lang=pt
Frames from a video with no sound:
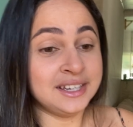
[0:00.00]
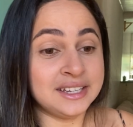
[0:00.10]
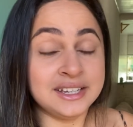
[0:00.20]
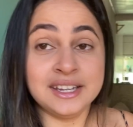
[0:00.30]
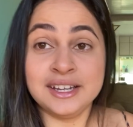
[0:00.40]

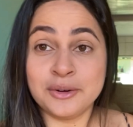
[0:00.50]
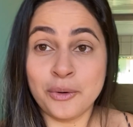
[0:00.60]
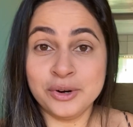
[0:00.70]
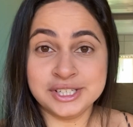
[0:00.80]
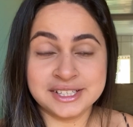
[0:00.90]
E
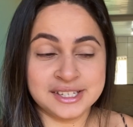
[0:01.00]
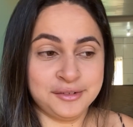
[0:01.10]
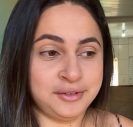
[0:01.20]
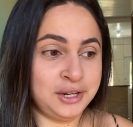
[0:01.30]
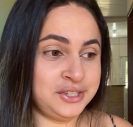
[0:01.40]
hoje é
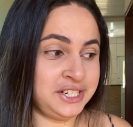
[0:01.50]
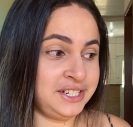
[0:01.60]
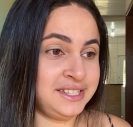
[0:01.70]
terça-feira, hoje é dia